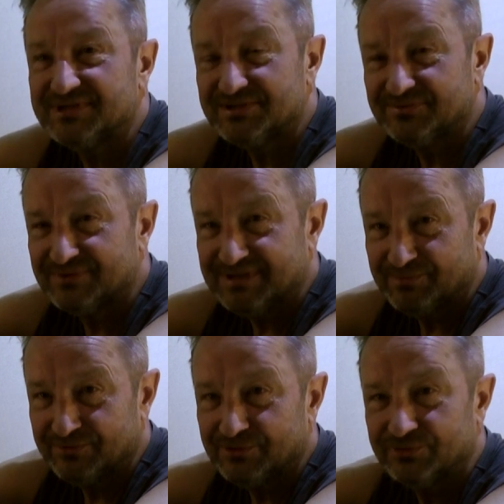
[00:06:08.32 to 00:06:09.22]
sukcesu to,
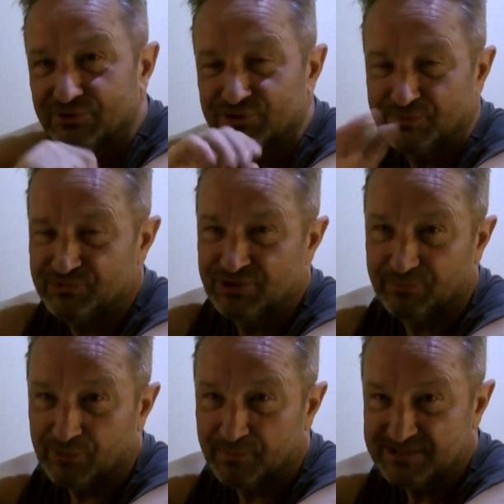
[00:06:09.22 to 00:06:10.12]
to, to zrobić
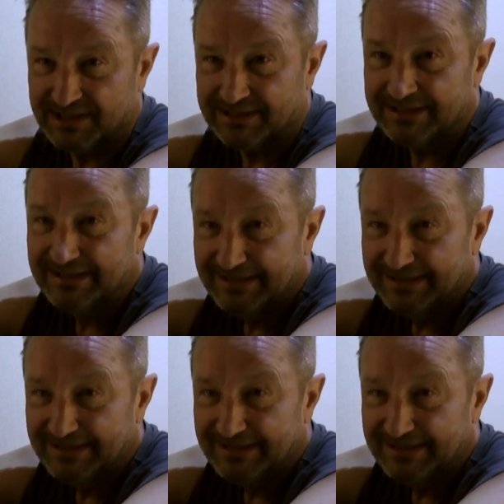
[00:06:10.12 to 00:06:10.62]
dobrą obsadę.